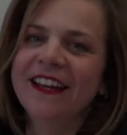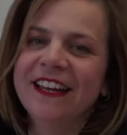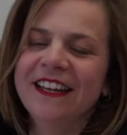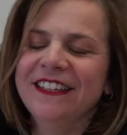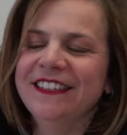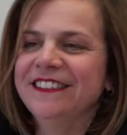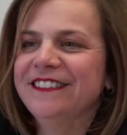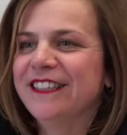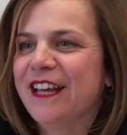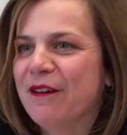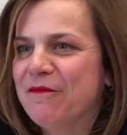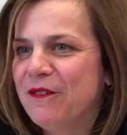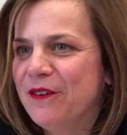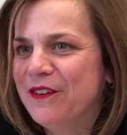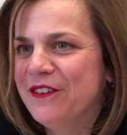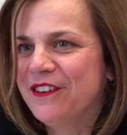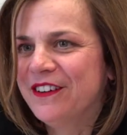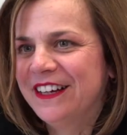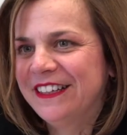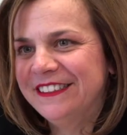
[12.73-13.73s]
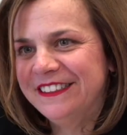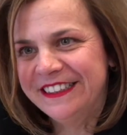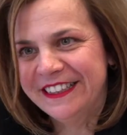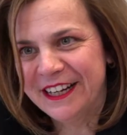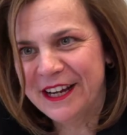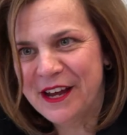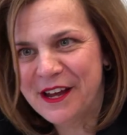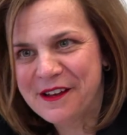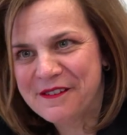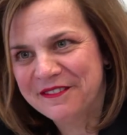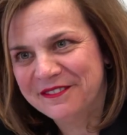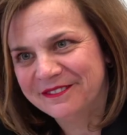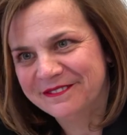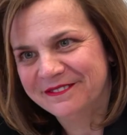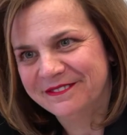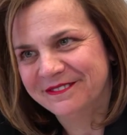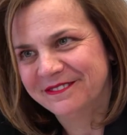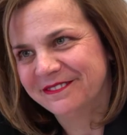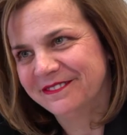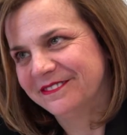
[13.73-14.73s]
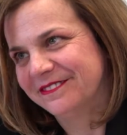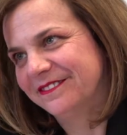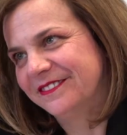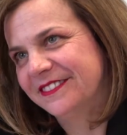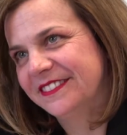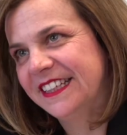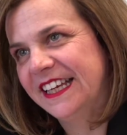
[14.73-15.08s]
Iniziamo a dire mm,